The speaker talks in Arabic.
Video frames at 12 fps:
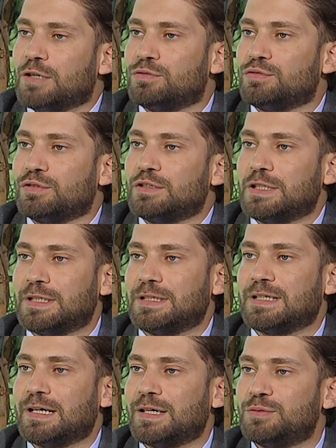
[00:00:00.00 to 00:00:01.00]
لأنه
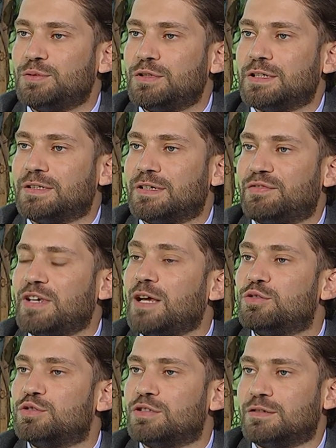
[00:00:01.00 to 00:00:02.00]
هدول آه، في
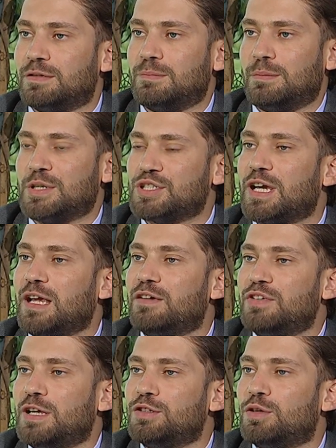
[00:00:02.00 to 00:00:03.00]
عندهم مشاعر
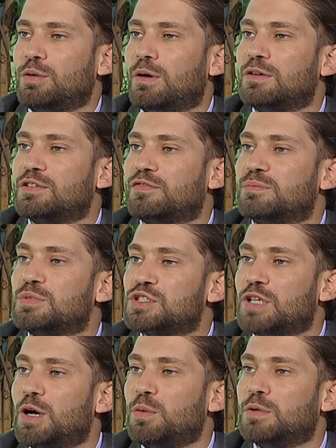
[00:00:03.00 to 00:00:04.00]
في عندهم عواطف
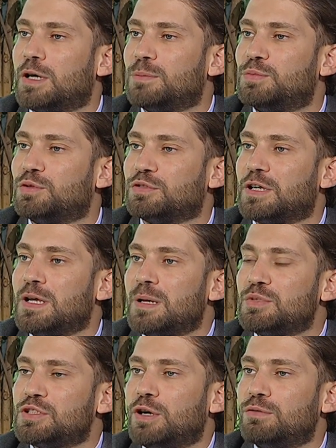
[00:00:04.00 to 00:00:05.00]
بيشتاقوا لابنهم
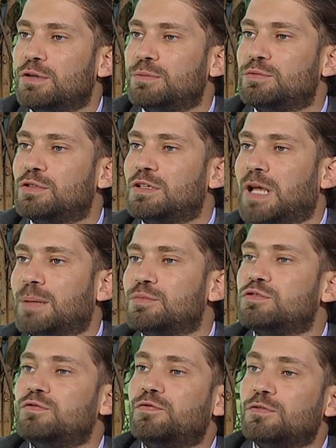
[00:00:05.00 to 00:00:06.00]
بيشتاقوا لابنهم اللي عم
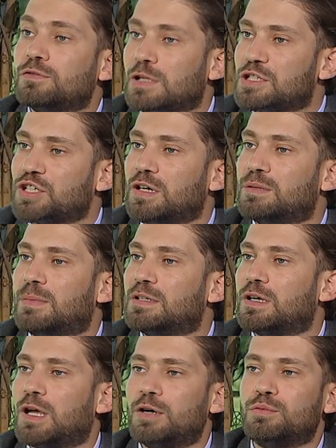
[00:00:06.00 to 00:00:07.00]
يشوفوا كل شهر
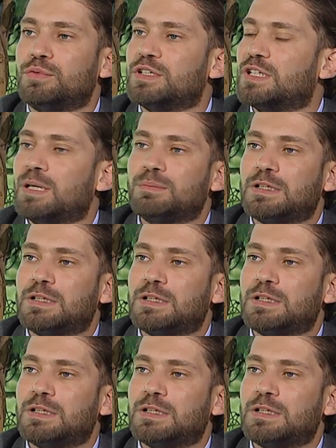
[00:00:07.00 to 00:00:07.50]
مرة كانوا أيام